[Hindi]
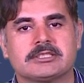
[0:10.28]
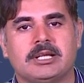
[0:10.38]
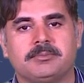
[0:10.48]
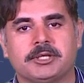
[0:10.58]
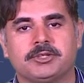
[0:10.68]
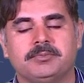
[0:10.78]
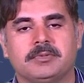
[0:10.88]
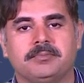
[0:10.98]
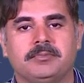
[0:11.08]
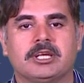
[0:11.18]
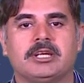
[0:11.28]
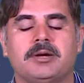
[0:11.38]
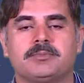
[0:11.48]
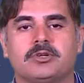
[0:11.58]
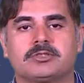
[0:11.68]
अस्सलाम वालेकुम मेरा
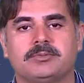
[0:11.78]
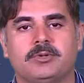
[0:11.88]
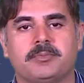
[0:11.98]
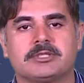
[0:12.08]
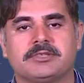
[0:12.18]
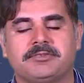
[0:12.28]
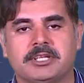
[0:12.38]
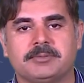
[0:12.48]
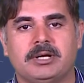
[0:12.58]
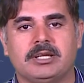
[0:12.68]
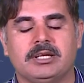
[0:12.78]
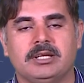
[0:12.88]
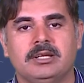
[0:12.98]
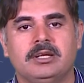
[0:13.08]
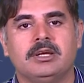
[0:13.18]
नाम डॉक्टर मोहम्मद ज़फ़र इकबाल है
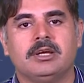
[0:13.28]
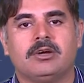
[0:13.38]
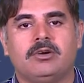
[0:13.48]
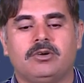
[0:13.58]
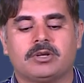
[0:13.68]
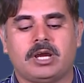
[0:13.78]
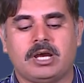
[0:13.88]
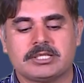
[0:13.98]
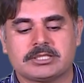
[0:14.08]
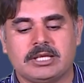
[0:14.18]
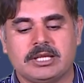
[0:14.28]
और आज का